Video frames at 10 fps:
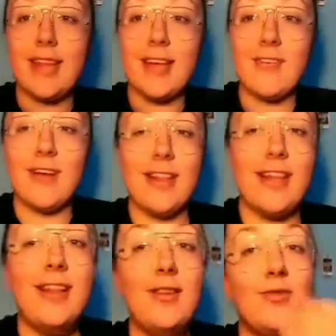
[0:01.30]
ta
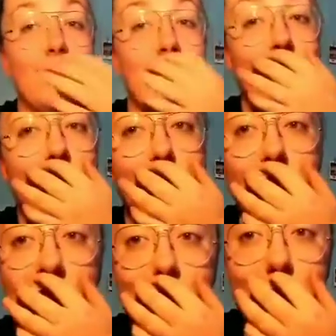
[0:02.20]
kwarantanna już mnie
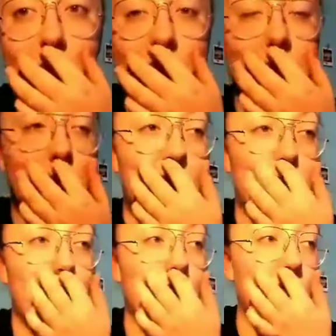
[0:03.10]
wykańcza
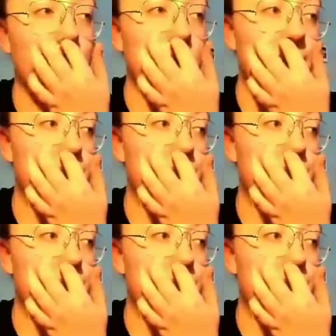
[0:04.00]
psychicznie powoli,